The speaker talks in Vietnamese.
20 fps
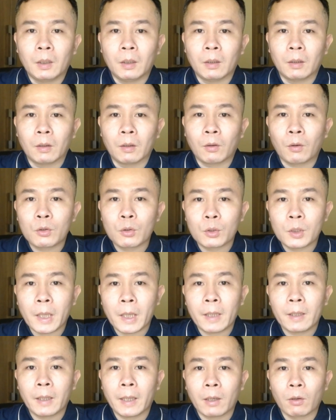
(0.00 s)
Uh,
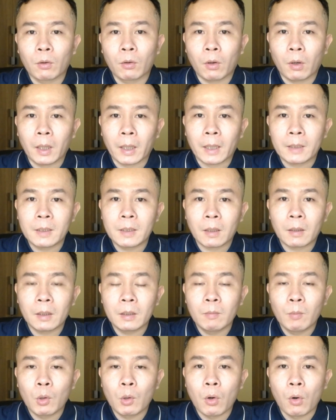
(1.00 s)
goitrogen hay còn gọi là các chất
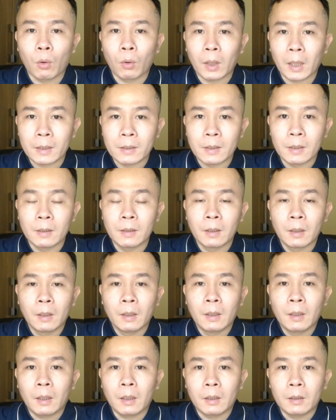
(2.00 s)
gây biếu cổ là gì?
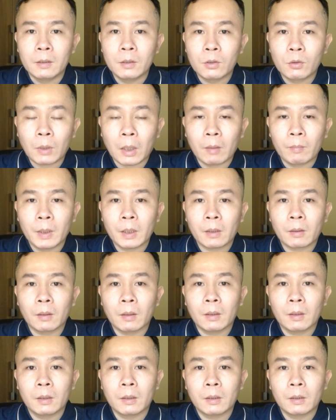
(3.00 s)
Uh, như chúng ta đã biết,
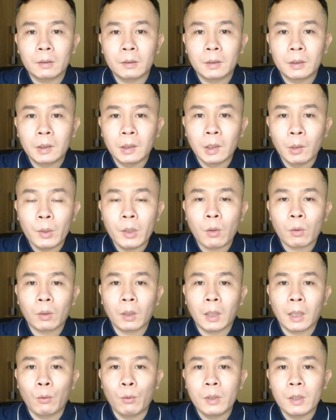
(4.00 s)
uh, thiếu iốt
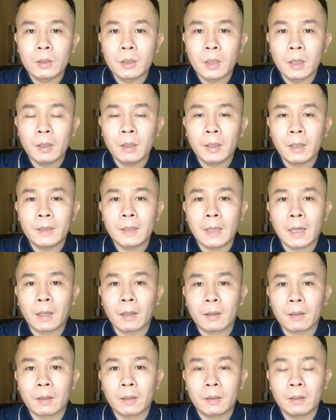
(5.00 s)
là nguyên nhân chính gây ra
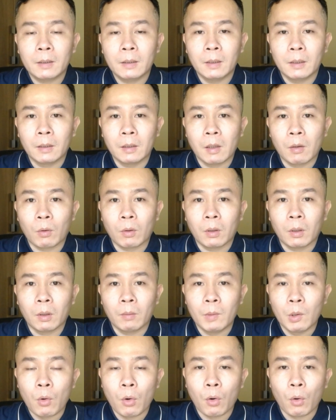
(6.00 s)
các cái hiện tượng uh,
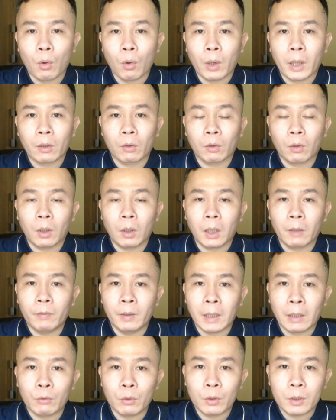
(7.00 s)
biếu cổ hay còn gọi là
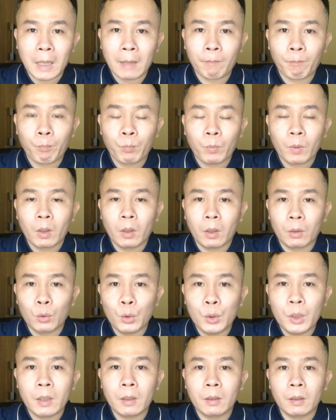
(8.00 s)
phì đại tuyến giáp. Uh,
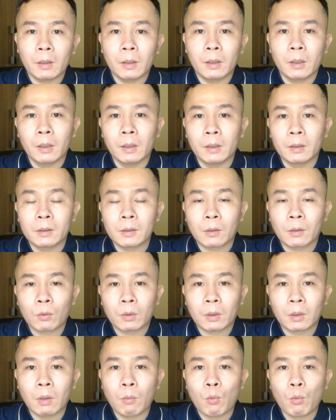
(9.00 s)
tuy nhiên, uh,
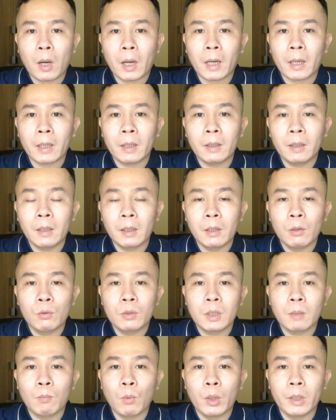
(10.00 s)
thông qua các cái nghiên cứu
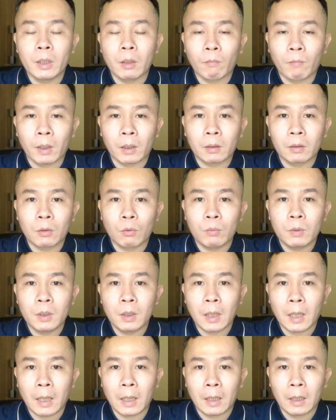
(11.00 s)
trên mô hình động vật cũng
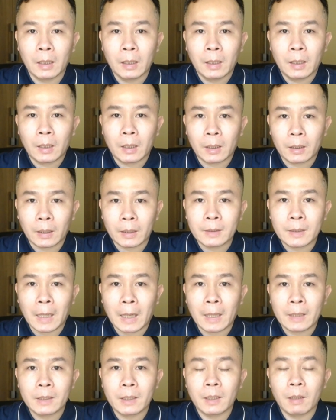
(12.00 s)
như là đánh
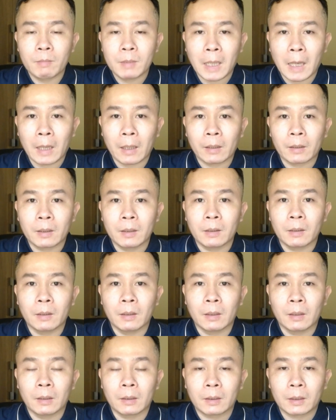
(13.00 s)
giá trên lâm sàng
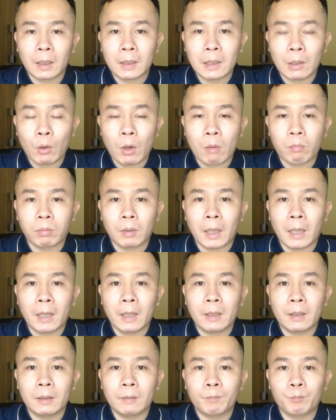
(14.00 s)
thì uh, các nhà khoa học
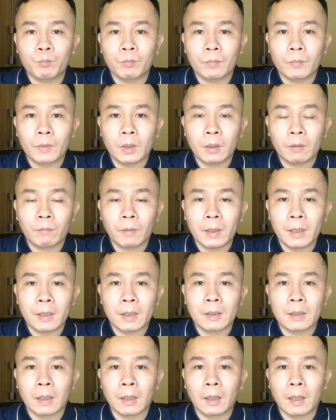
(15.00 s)
đã um, phát hiện
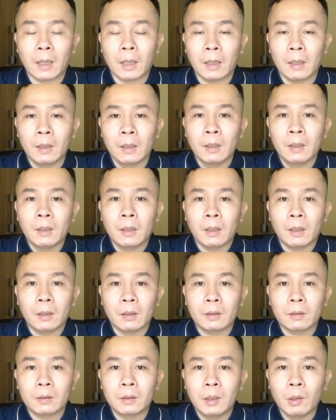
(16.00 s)
ra rằng là
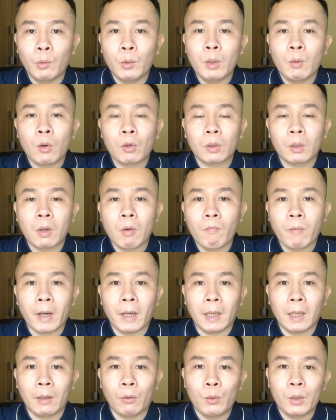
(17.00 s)
uh, thiếu iốt không
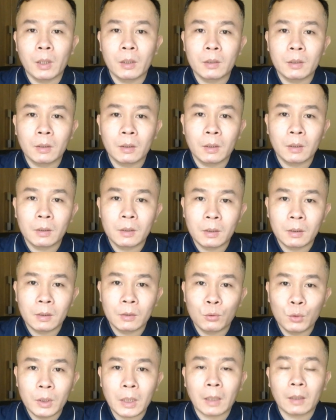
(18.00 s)
phải là nguyên nhân
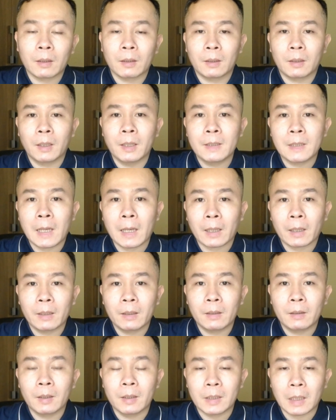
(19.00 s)
duy nhất gây ra
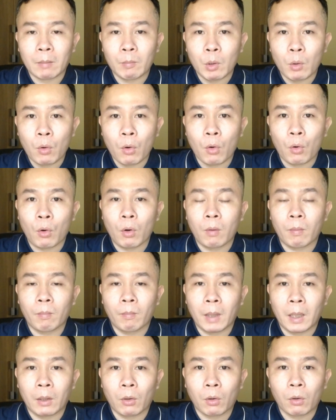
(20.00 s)
cái tình trạng biếu cổ,
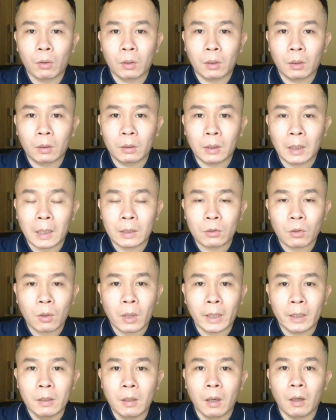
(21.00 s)
mà đó còn là do
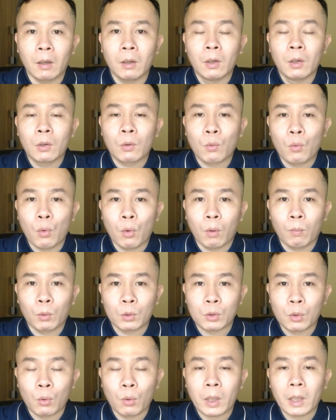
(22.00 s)
ảnh hưởng của một
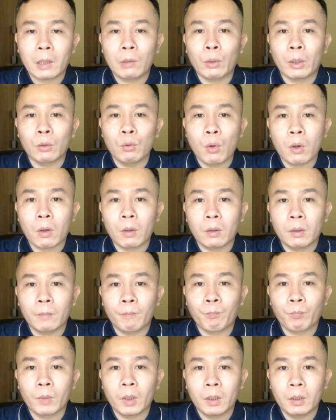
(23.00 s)
số các cái loại thuốc
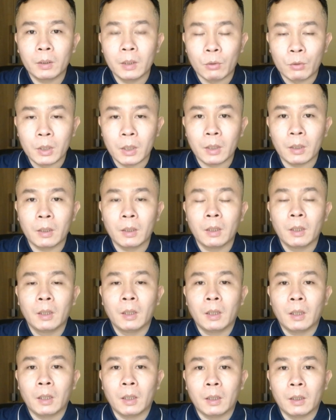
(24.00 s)
um, điều trị
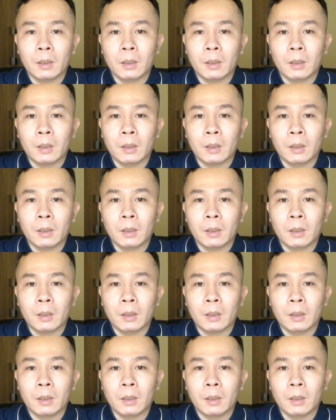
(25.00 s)
uh,